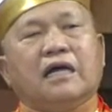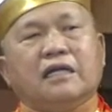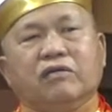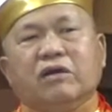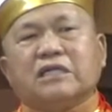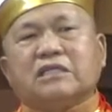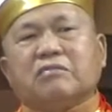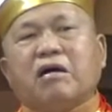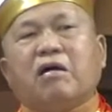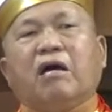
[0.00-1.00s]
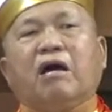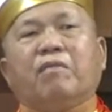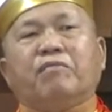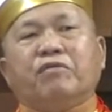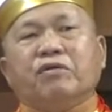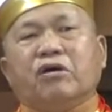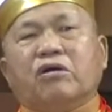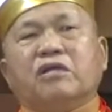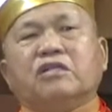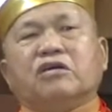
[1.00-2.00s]
你为什么不
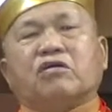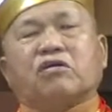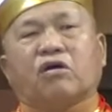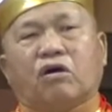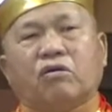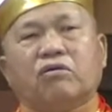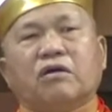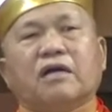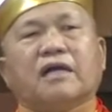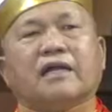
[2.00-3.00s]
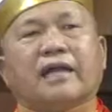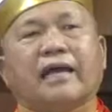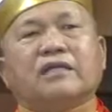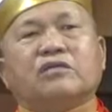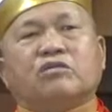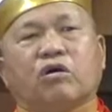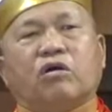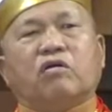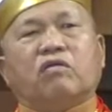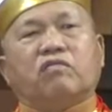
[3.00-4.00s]
用你的口来
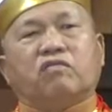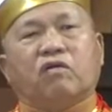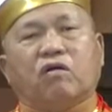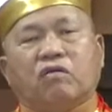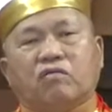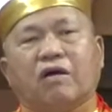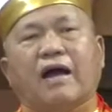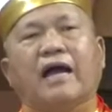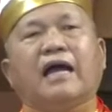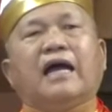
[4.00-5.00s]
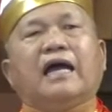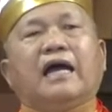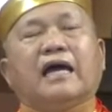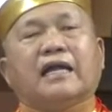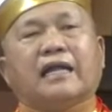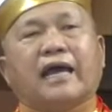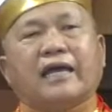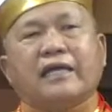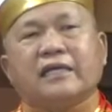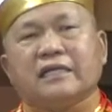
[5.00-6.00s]
说佛法，
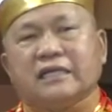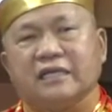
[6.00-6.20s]
来